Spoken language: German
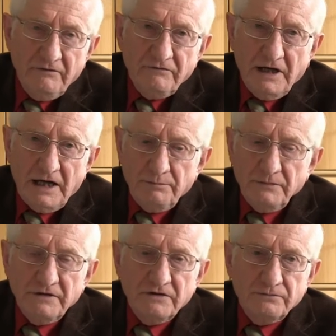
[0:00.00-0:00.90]
Wir
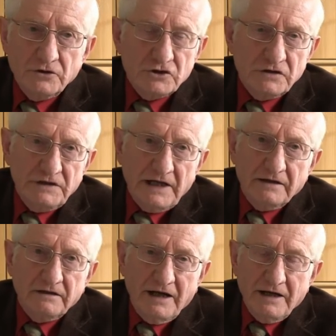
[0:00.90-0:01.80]
haben inzwischen die
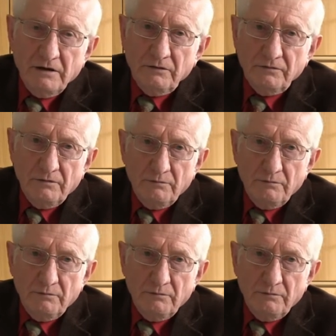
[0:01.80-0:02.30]
Erträge